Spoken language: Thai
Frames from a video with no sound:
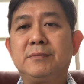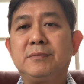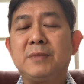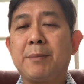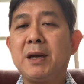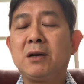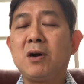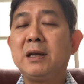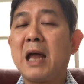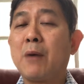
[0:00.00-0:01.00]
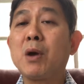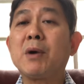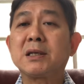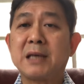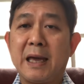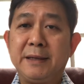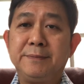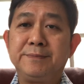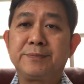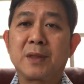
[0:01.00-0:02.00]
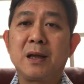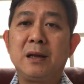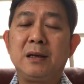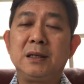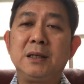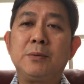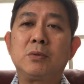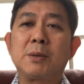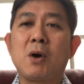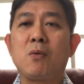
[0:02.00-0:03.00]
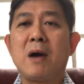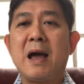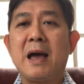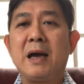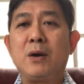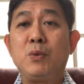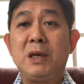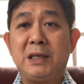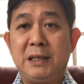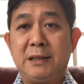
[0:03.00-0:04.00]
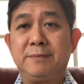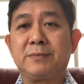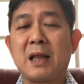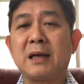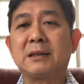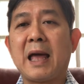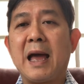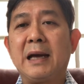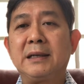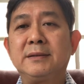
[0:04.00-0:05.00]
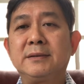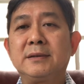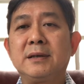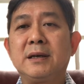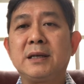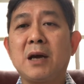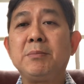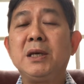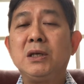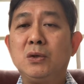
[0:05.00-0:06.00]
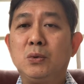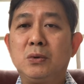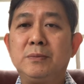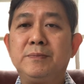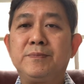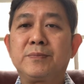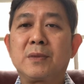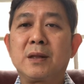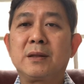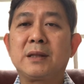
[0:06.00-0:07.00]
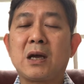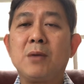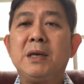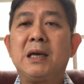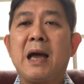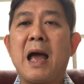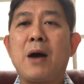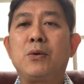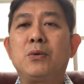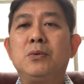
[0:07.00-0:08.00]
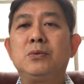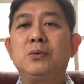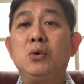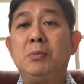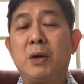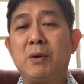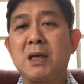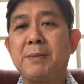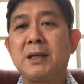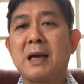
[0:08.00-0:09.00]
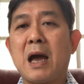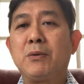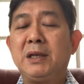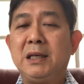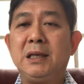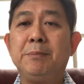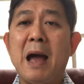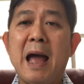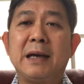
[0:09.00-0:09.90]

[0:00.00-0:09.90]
ยังไม่ค่อยน่าไว้วางใจ หรือผมจะบอกว่าวิกฤตต่างๆยังมีอยู่ แต่ก็มีข่าวดูเหมือนว่าจะเป็นข่าวดีบ้าง